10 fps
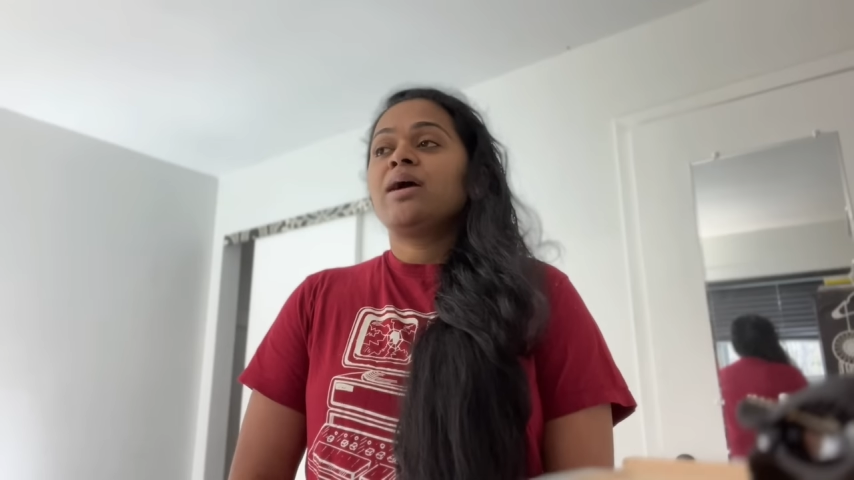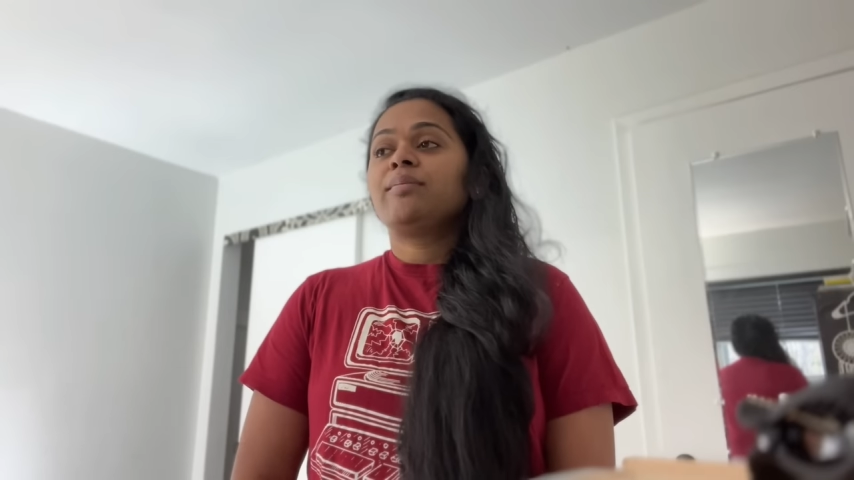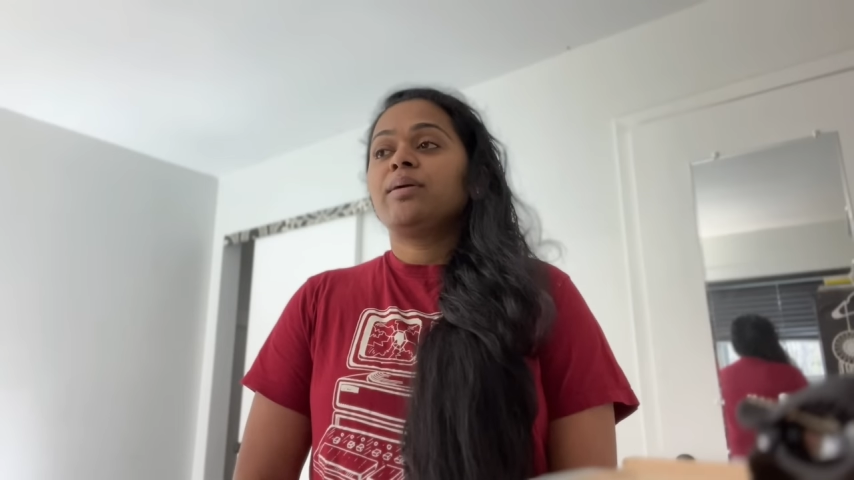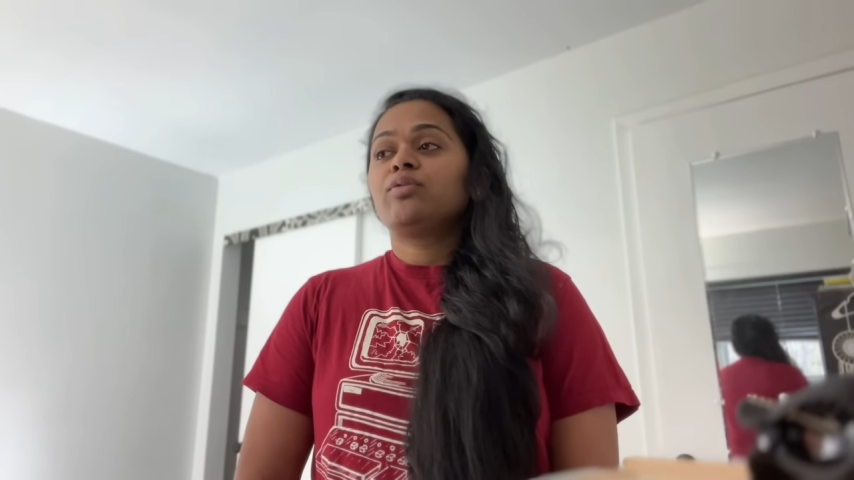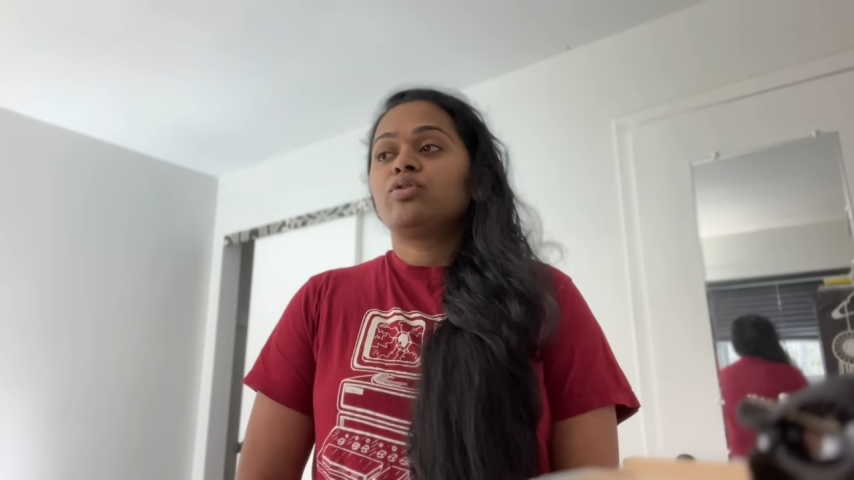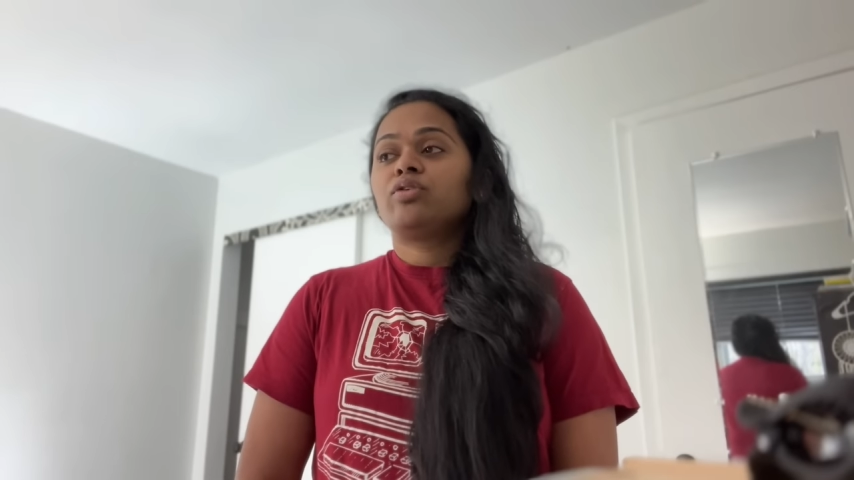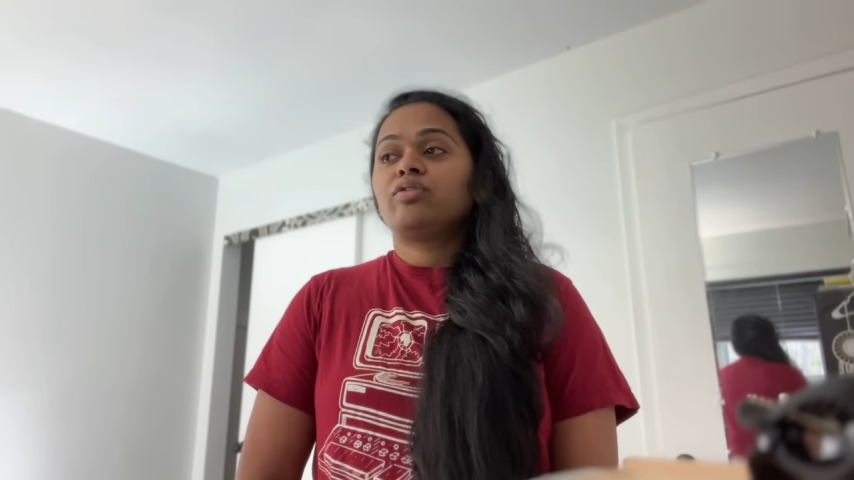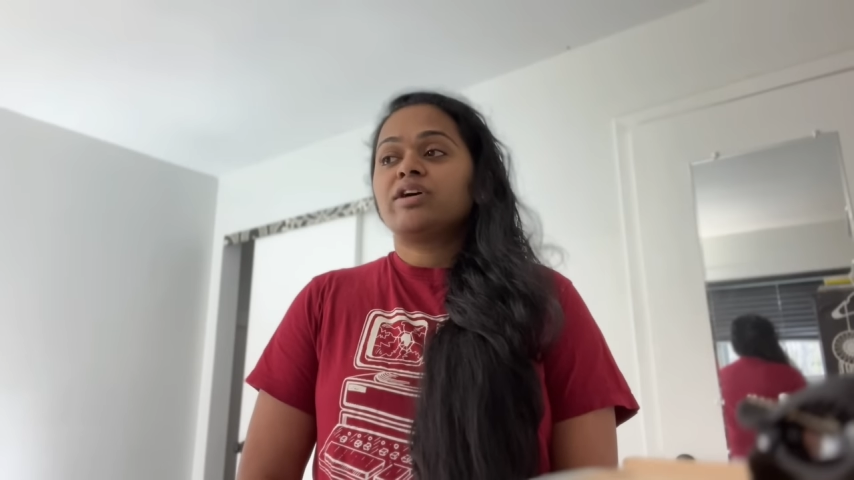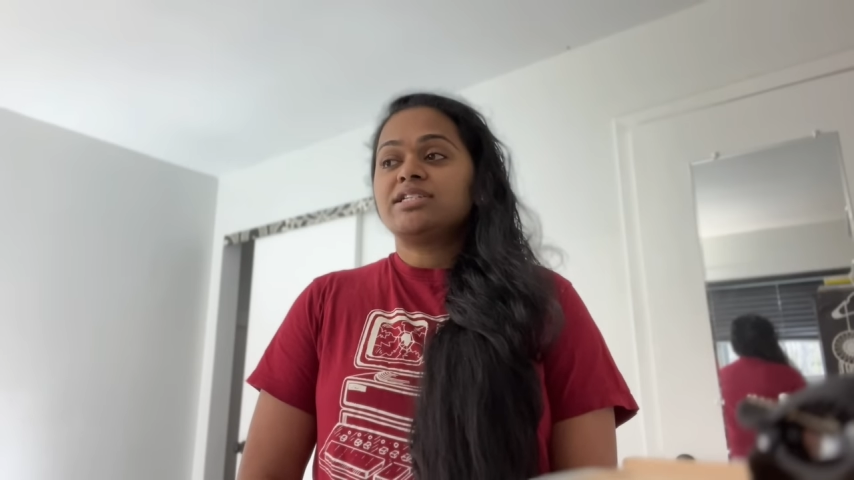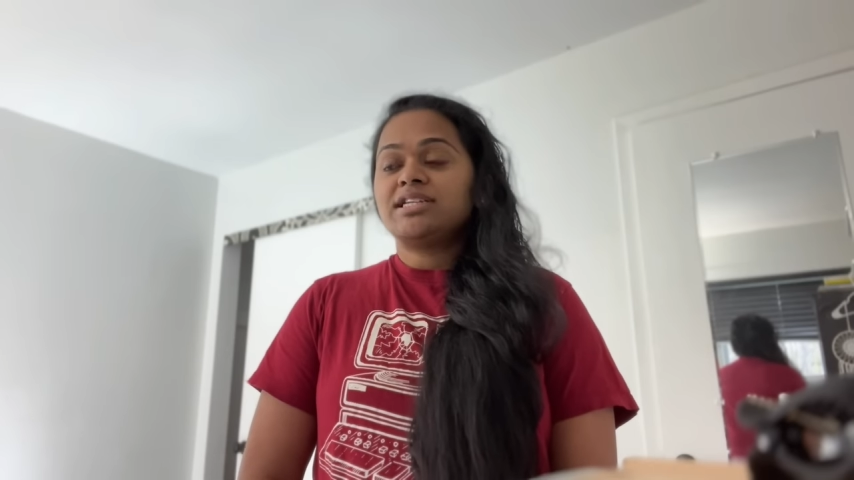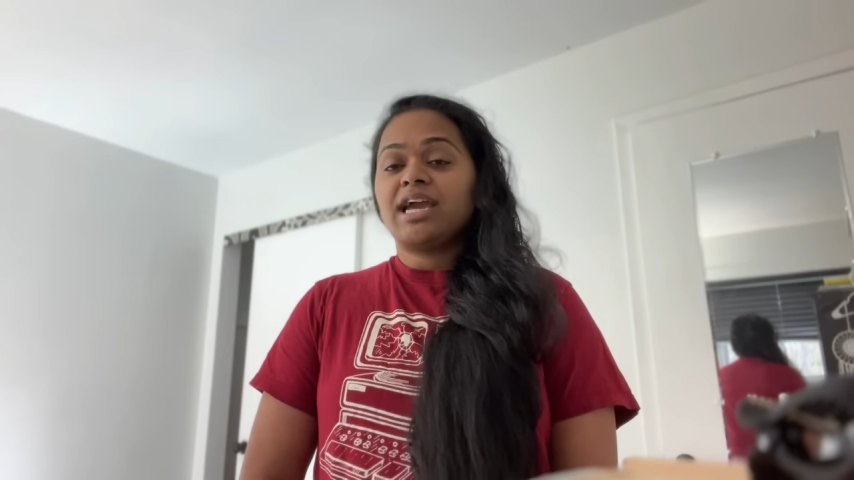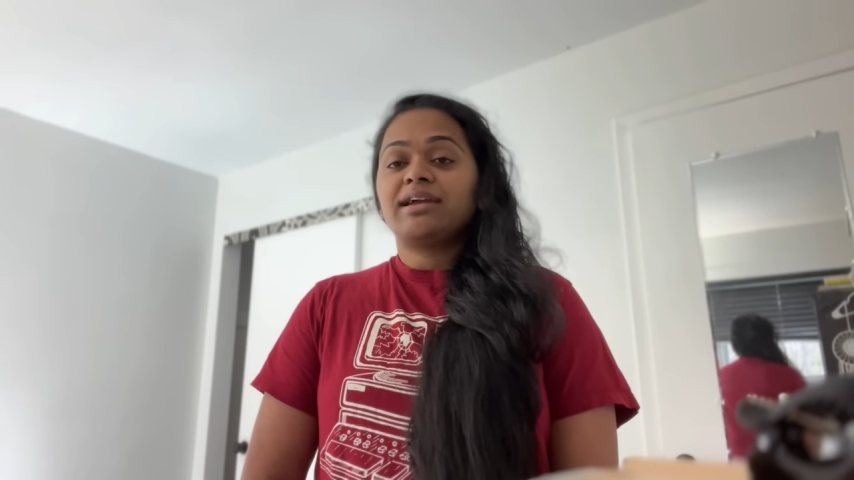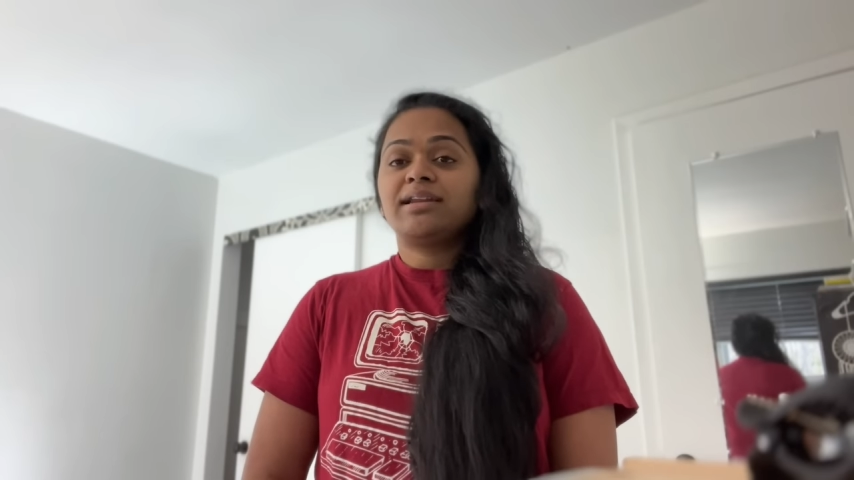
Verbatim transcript: మేము వర్జినియాకి